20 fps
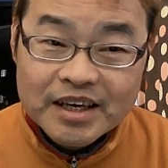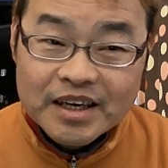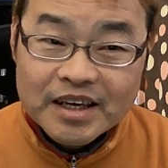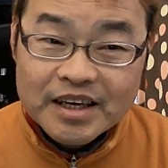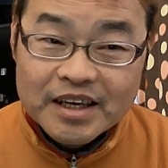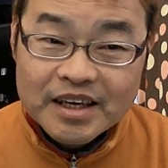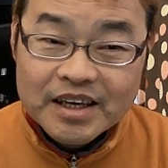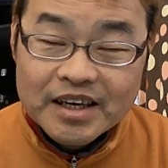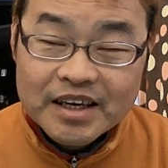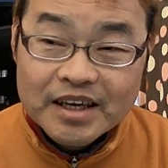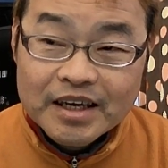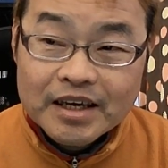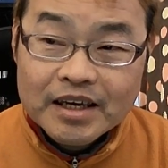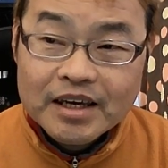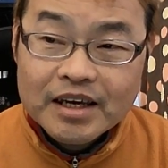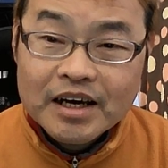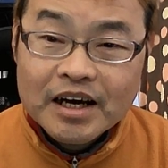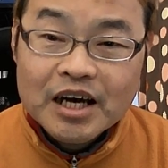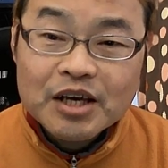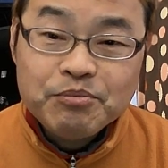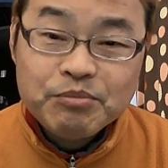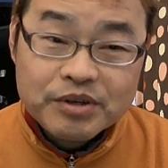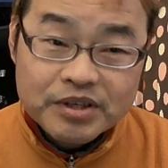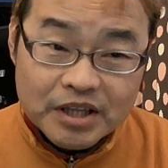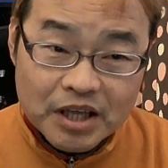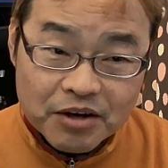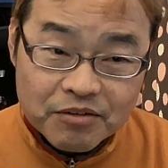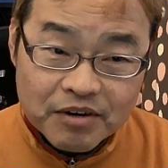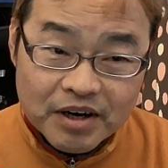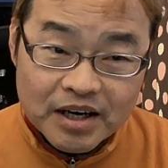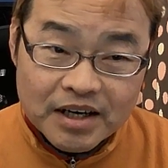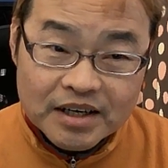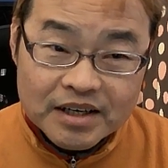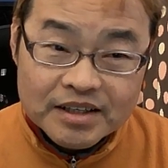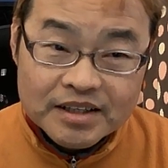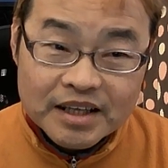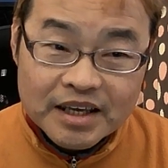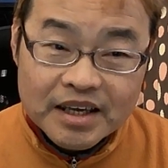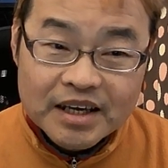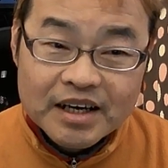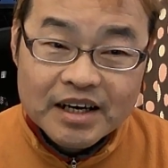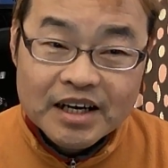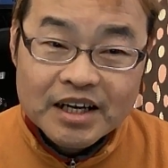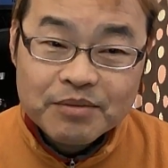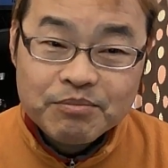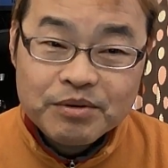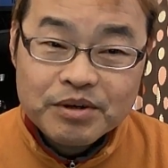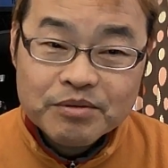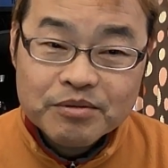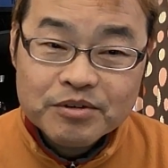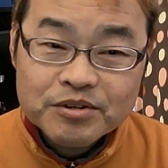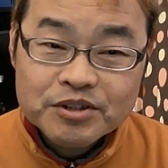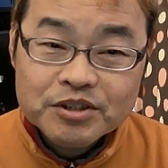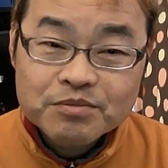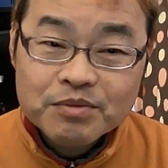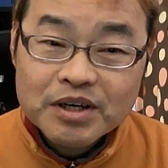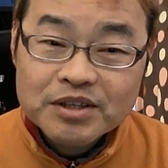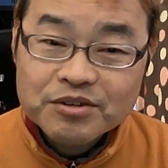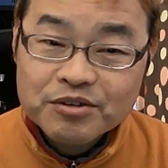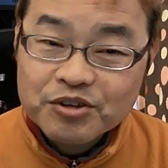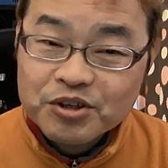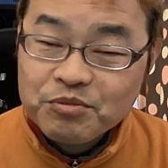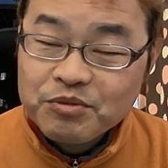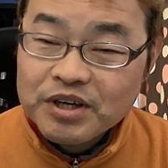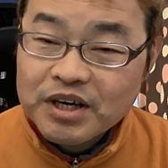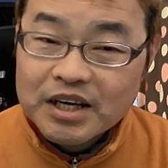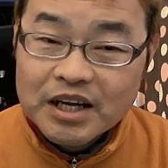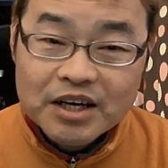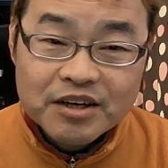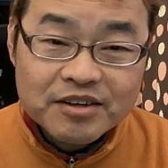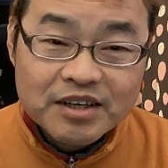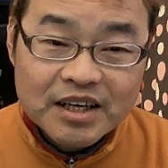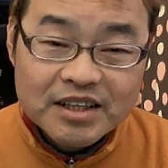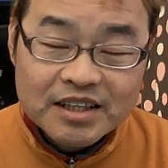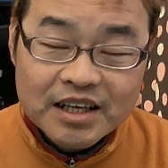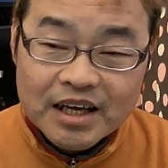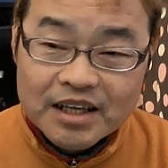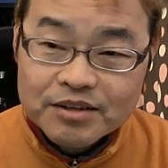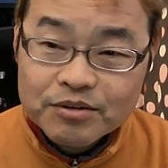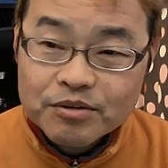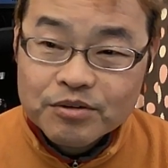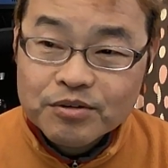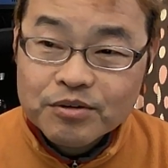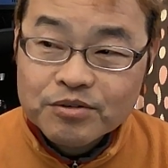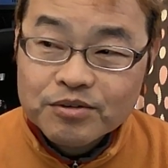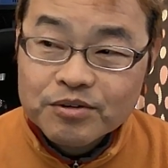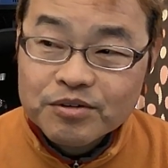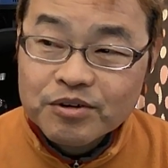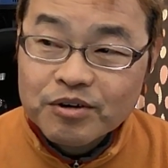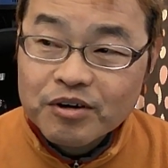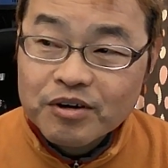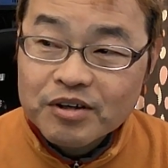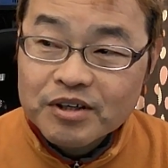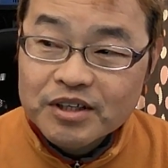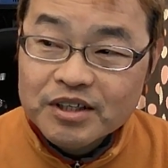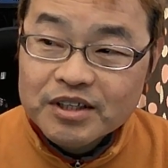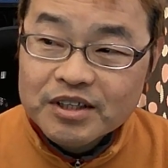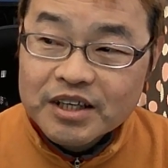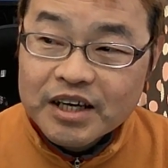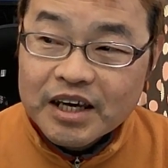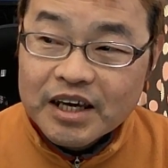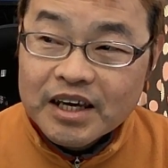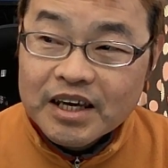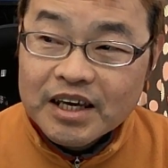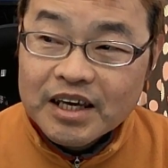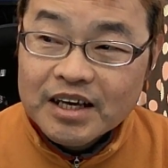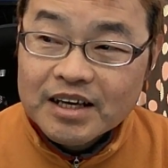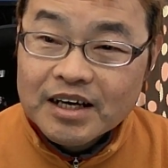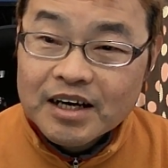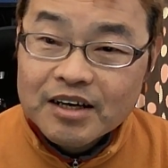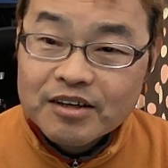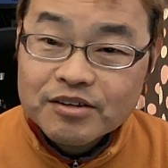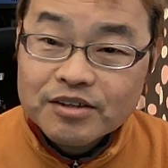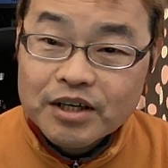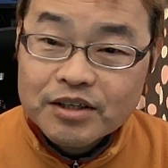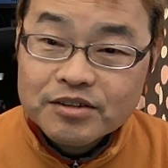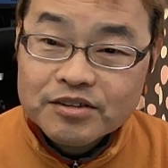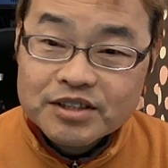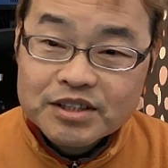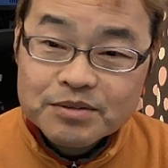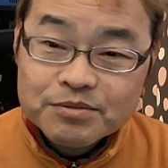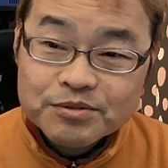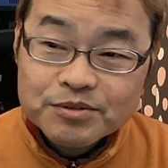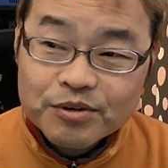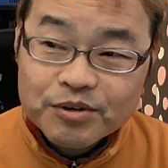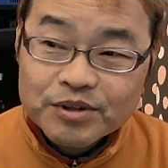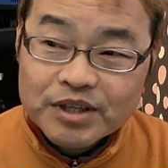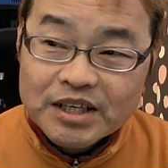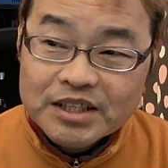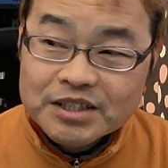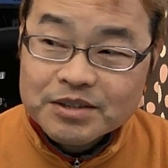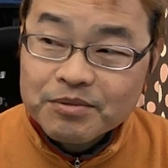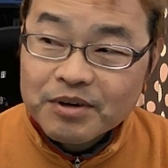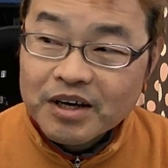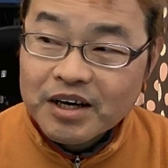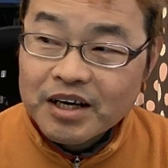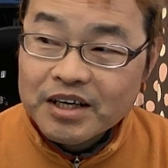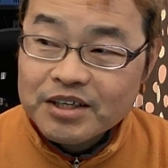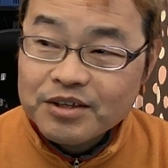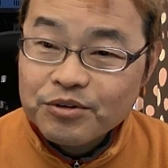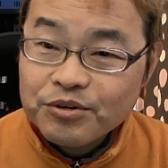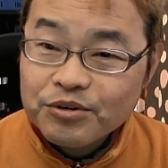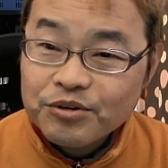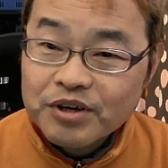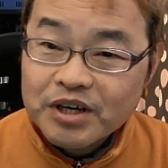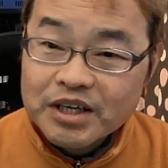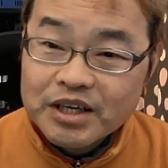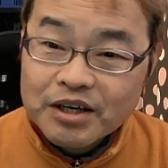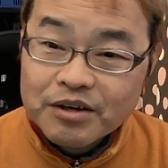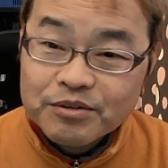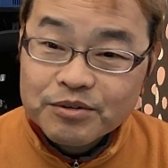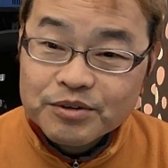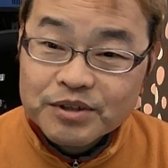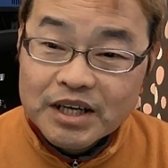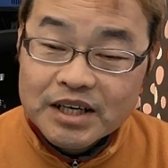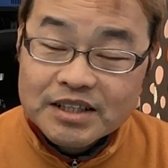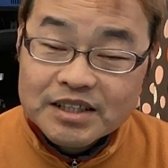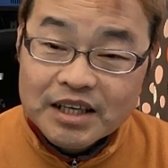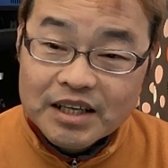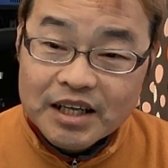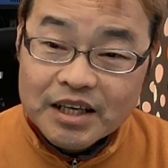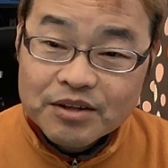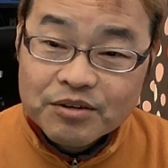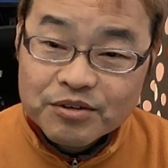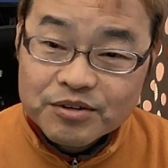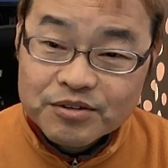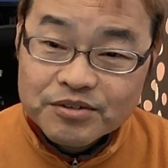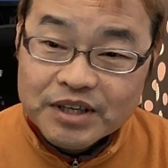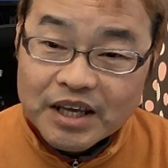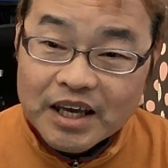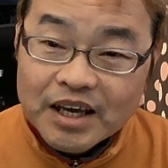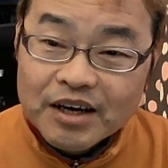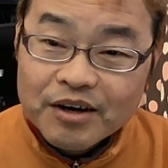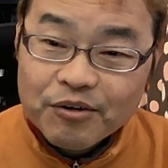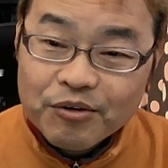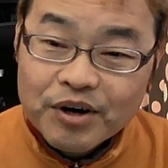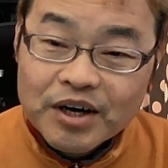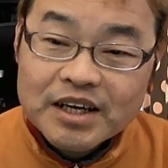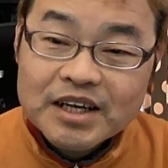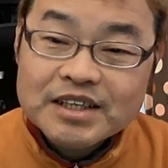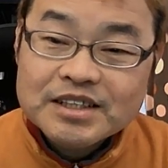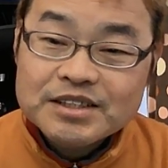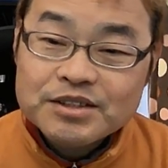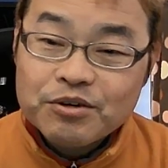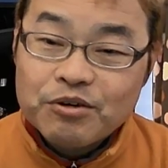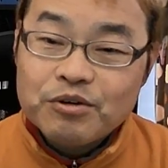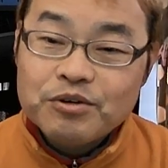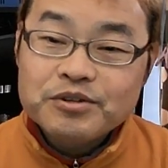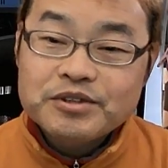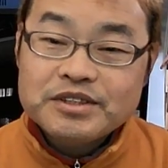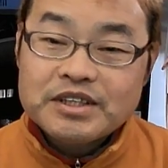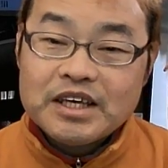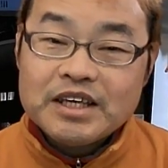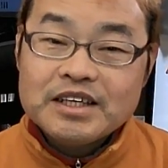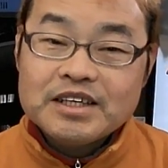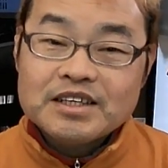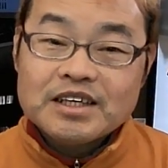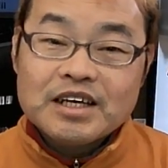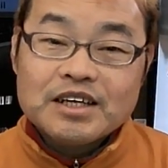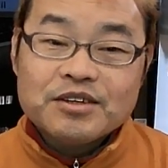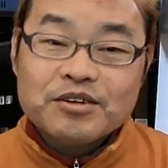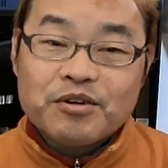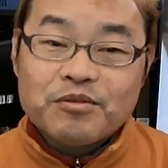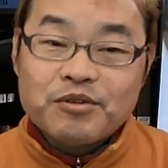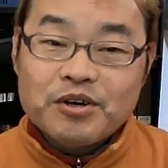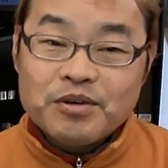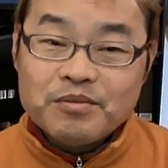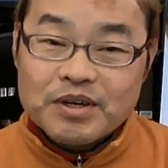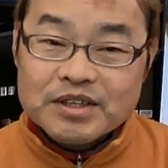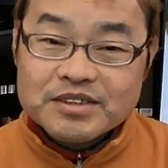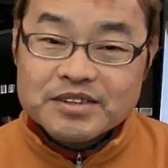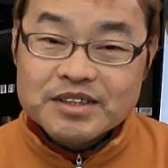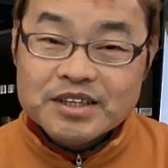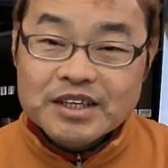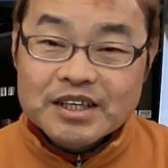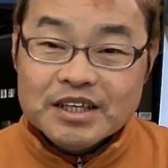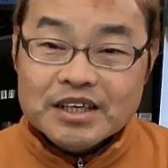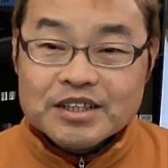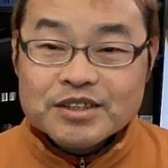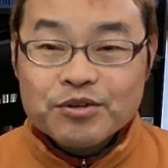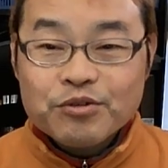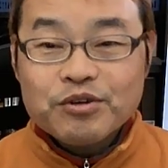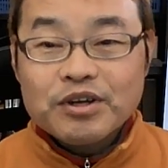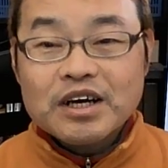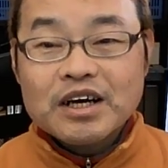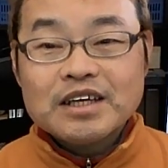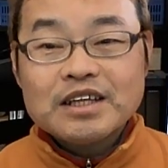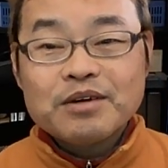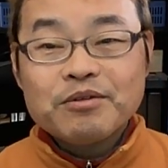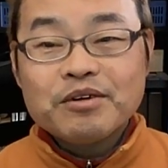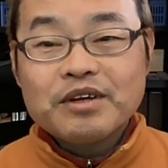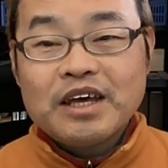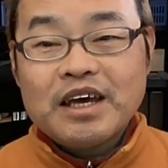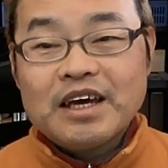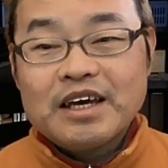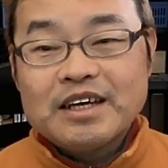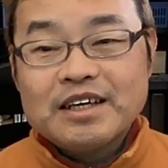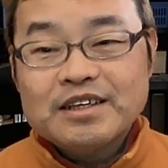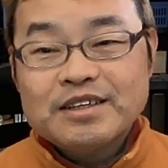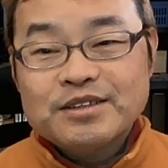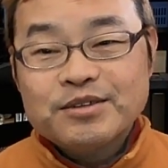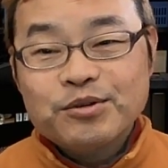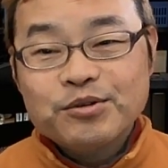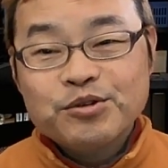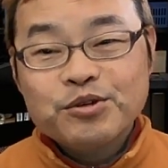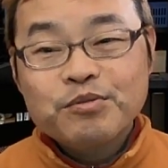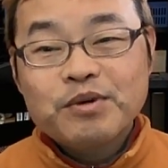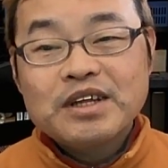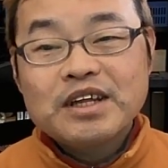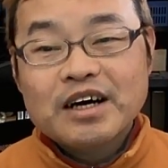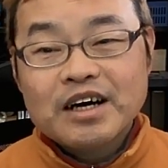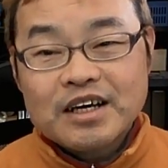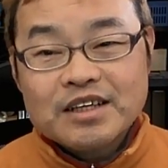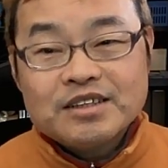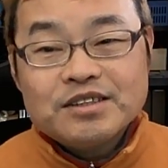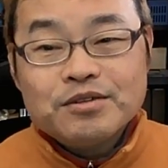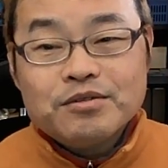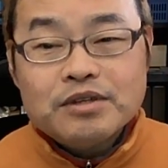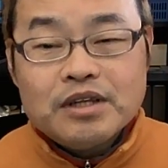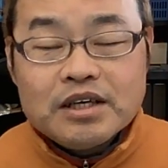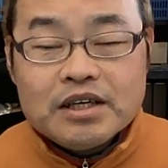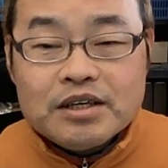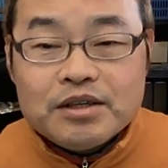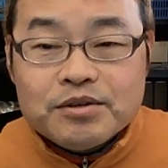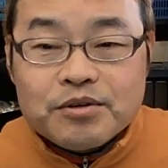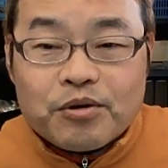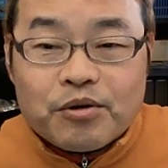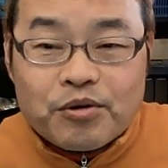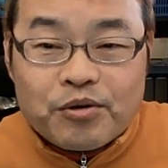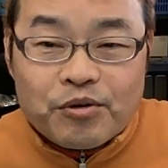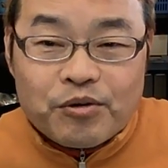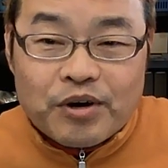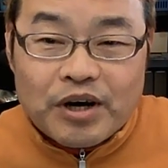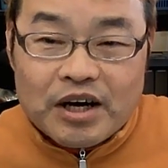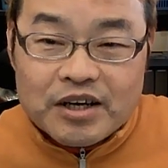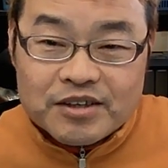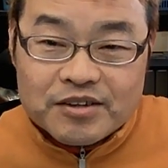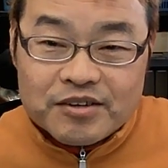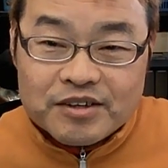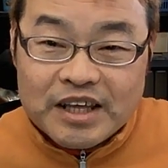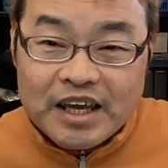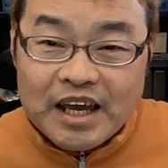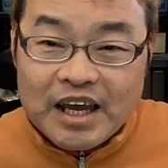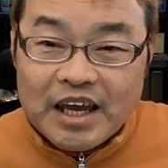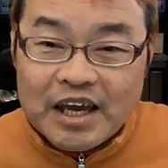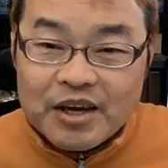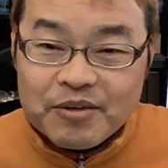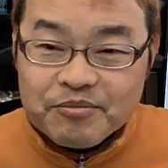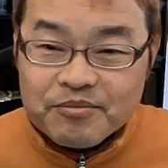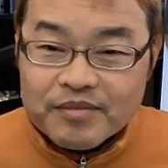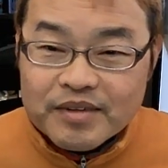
えー、IP 電話、ね、IP フォンスマートの意味がなくなったということと、えー、格安支部の立場がいよいよ危うくなったねというね、お話をしていきたいと思います。その中でもね、ちょっとまだ活用できる方法があるので、